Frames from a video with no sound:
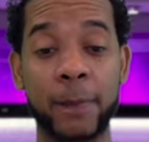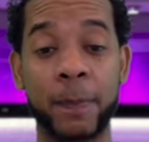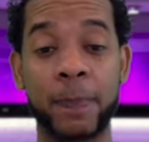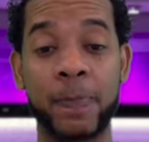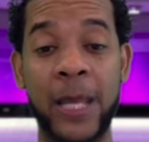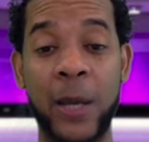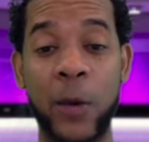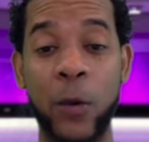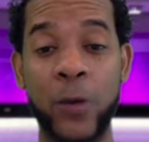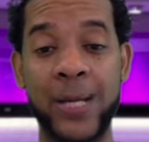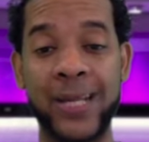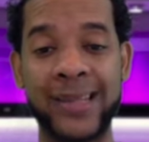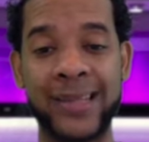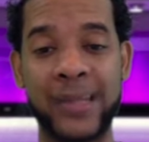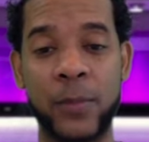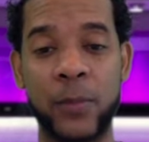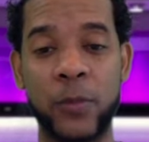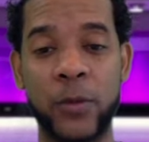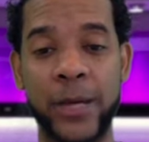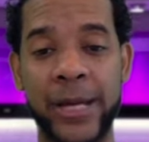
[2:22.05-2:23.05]
de una a
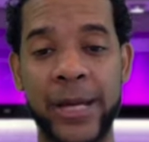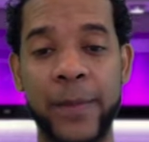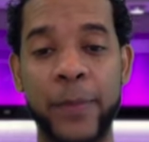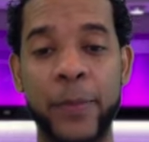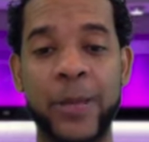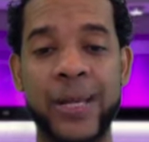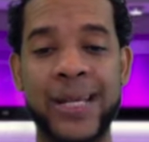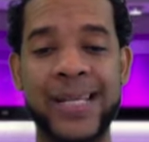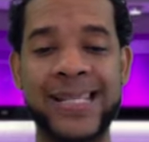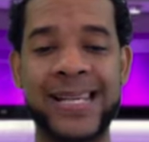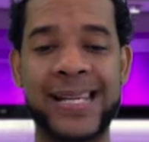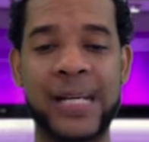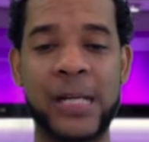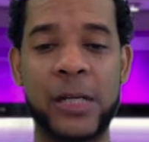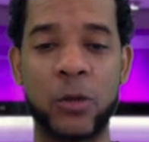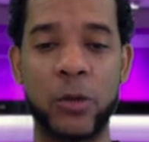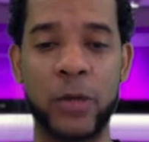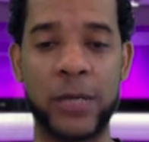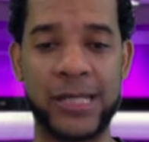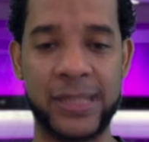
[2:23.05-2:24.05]
tres mujeres pueden salir
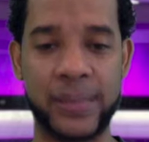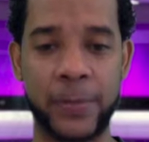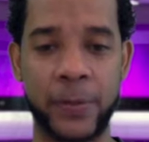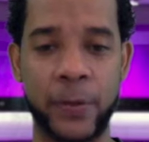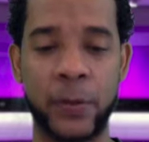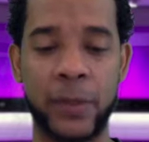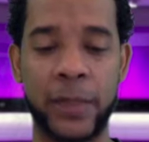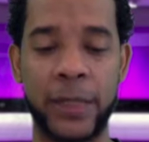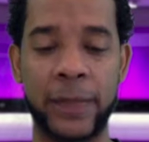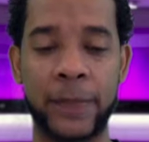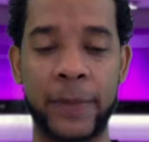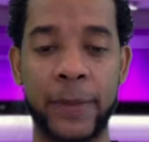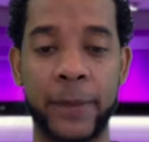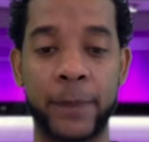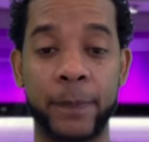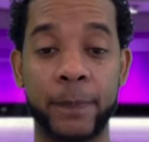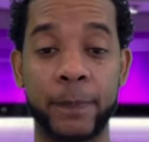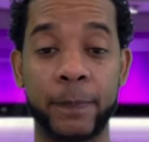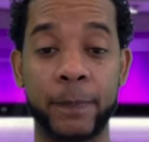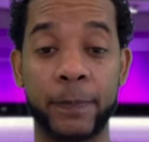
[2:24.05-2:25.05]
con ese problema.
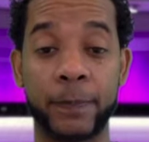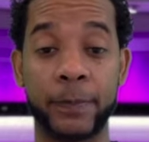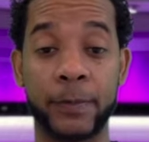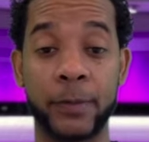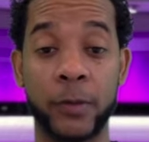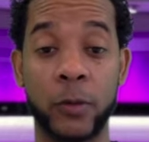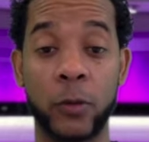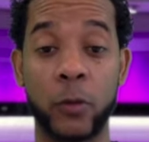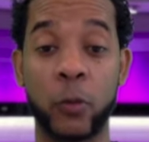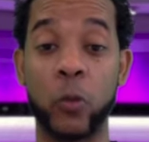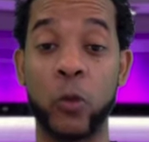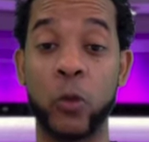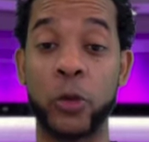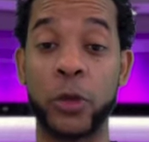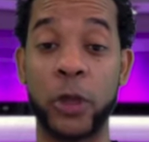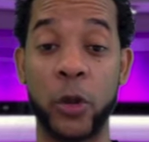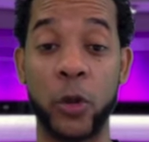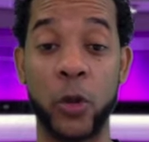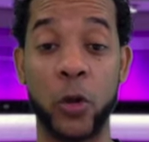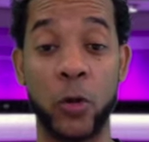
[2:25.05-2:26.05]
Un
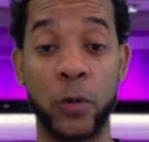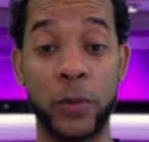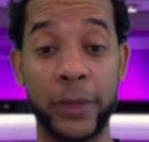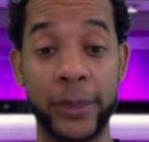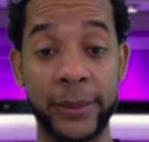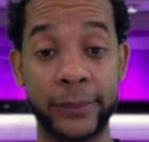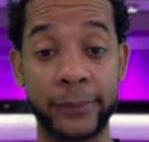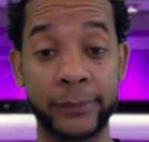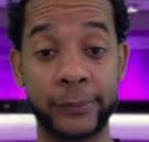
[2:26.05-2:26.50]
útero doble.